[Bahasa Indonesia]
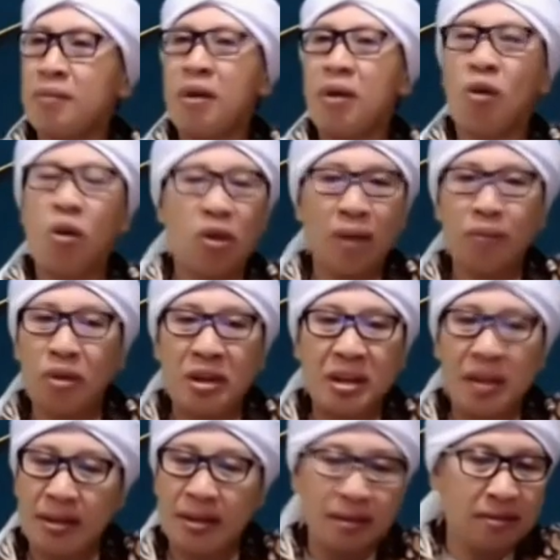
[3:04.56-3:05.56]
bahkan dibawa
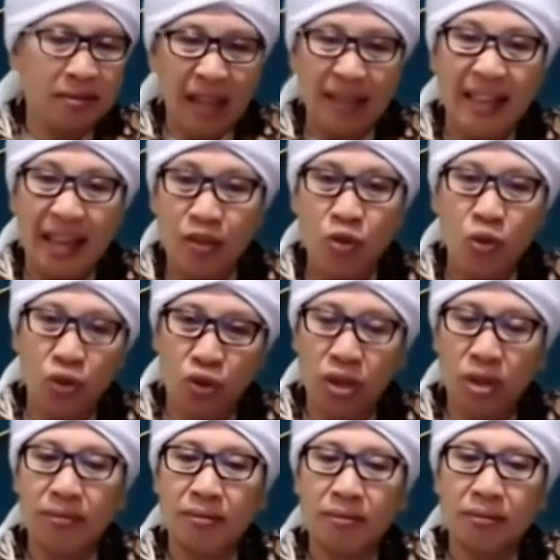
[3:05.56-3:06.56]
orang pun Dias
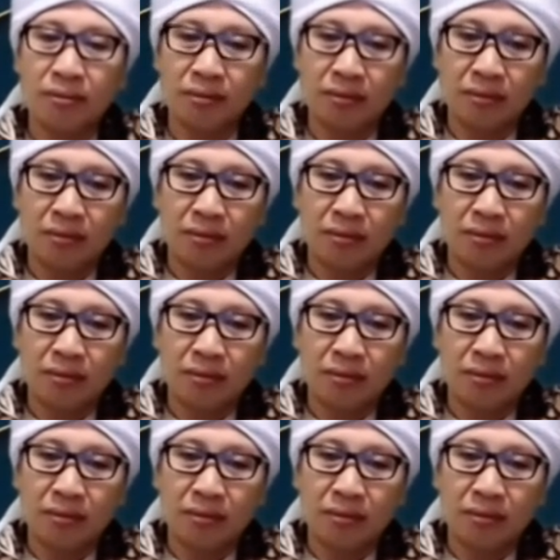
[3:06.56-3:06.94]
Dayus